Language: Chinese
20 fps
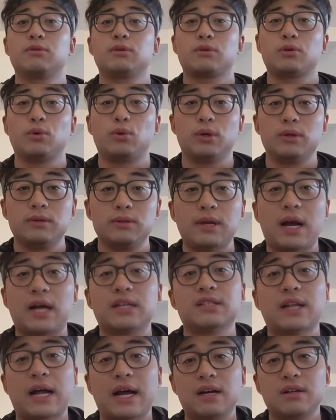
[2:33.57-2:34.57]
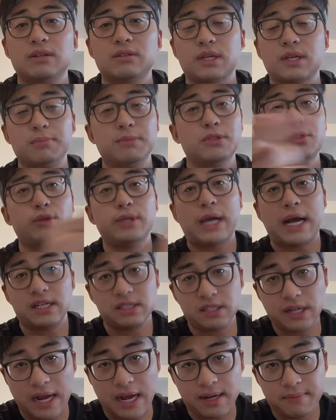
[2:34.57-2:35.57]
给我压着打，咱们就压
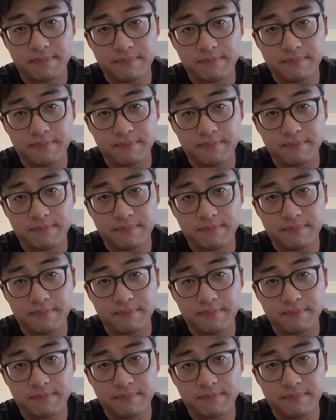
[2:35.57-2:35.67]
着打，